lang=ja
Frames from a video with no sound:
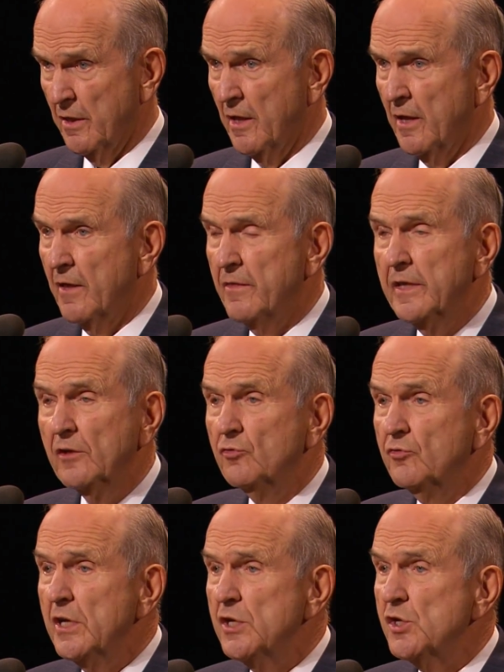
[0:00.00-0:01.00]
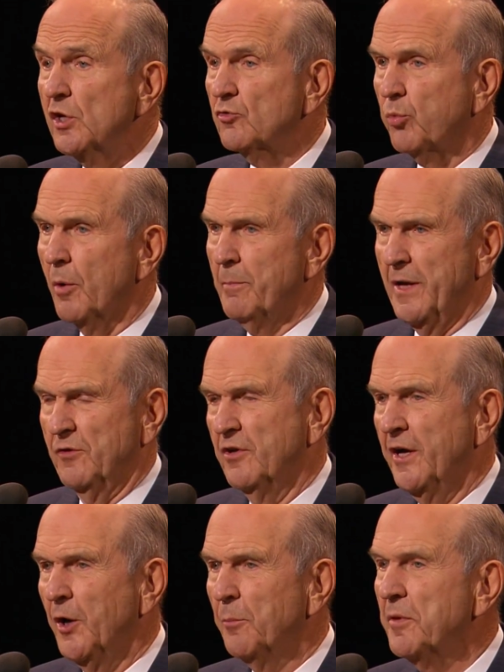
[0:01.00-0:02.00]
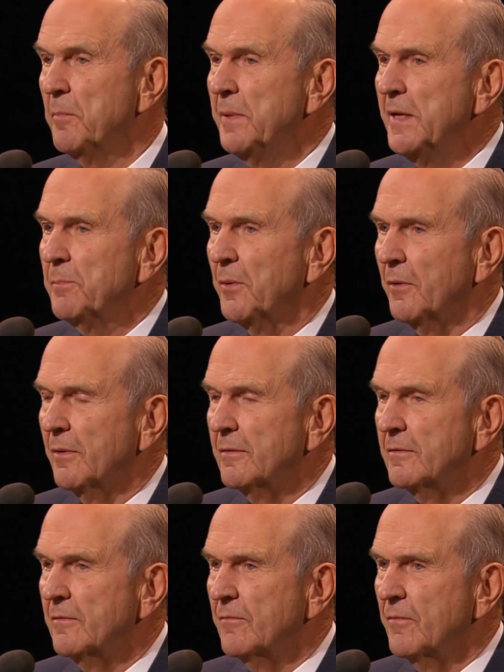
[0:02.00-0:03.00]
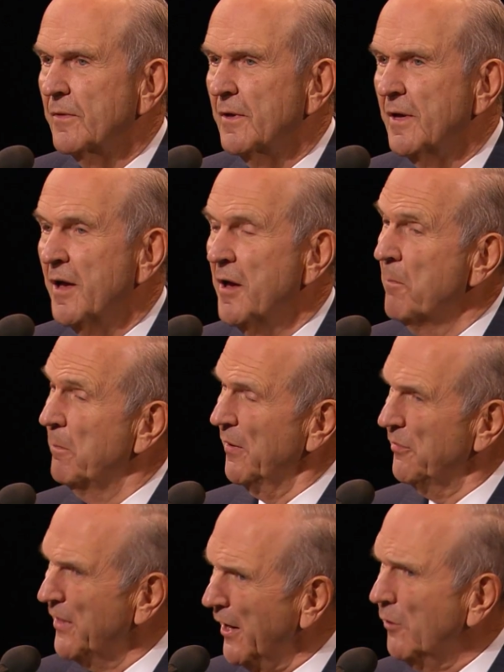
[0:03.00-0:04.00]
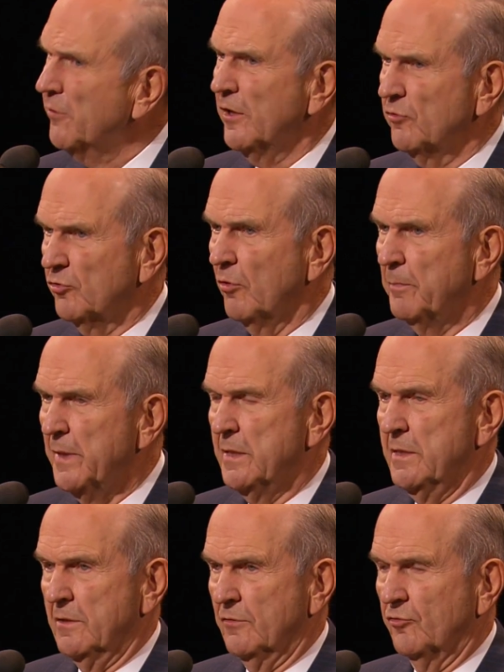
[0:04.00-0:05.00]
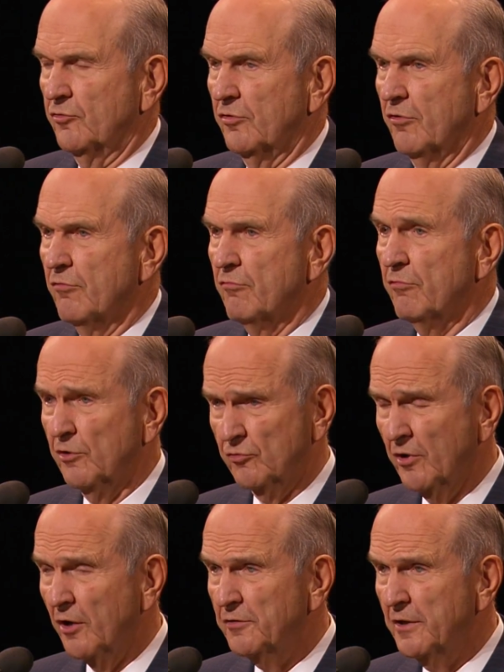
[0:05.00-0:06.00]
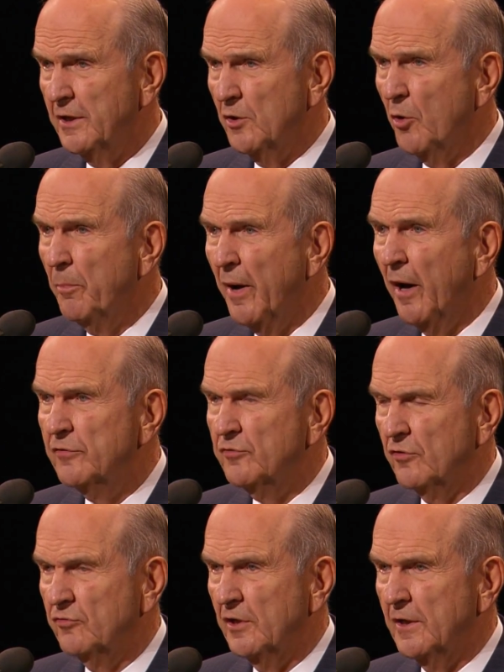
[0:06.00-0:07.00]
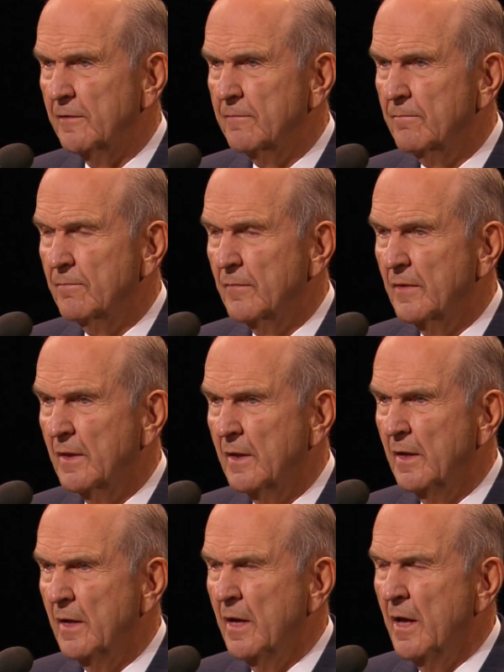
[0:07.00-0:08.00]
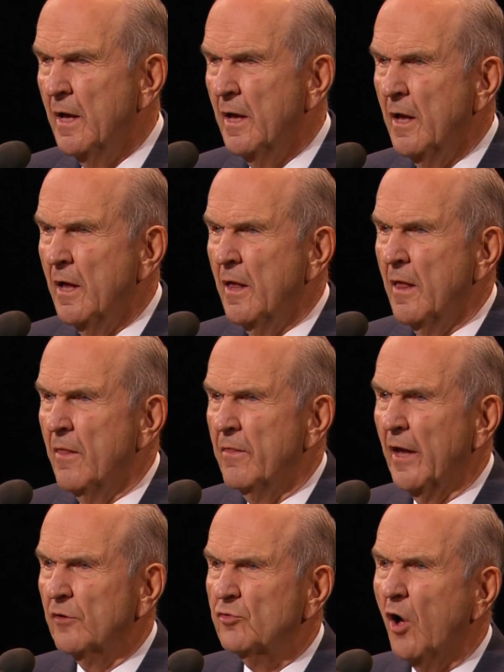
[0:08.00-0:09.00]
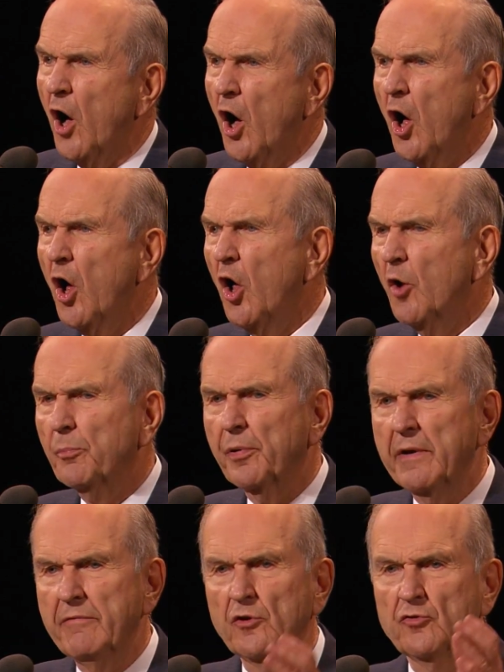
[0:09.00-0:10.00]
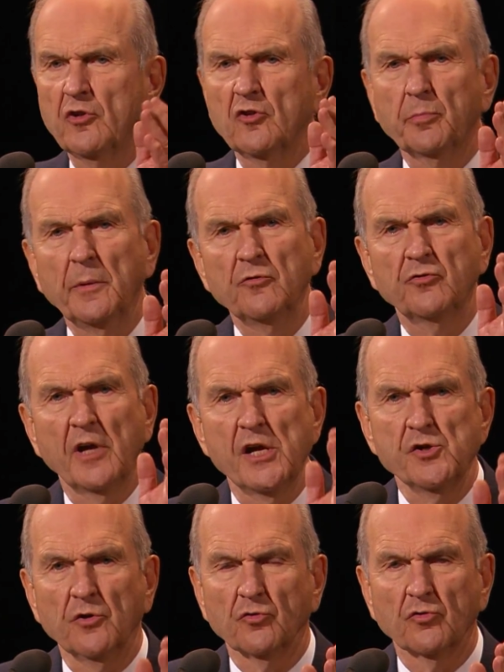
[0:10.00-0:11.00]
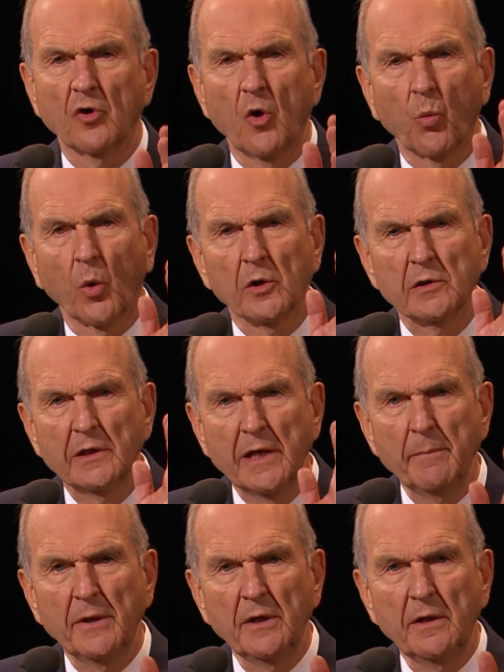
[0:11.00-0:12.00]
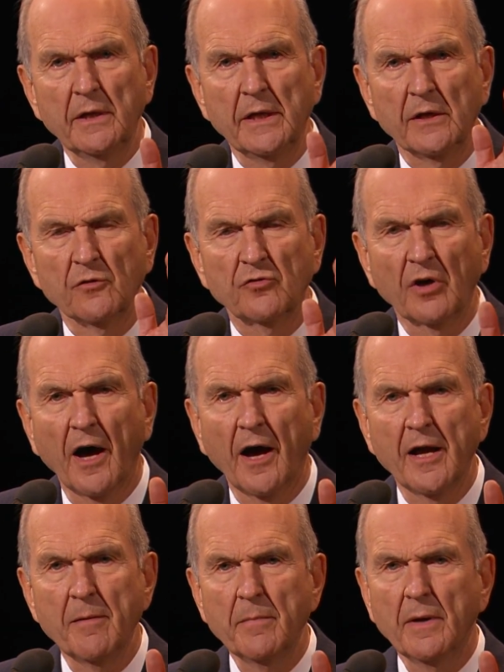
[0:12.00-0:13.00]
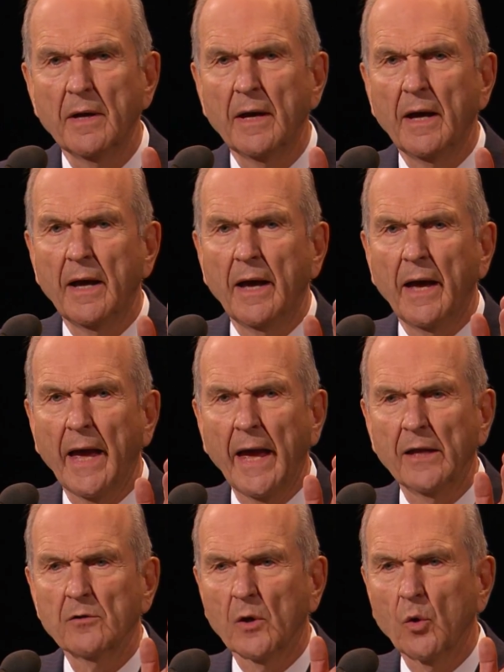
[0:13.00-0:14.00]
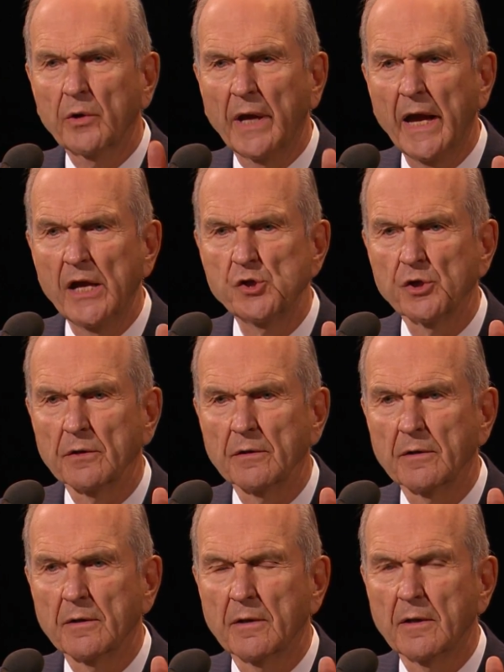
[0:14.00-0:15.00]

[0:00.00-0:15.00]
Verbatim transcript: どの神権時代でも、これらの教えは民を助けるために与えられました。しかし、民の不従順さが廃墟を生んだのです。そのため、過去の全ての神権時代は時期と場所が限定されていました。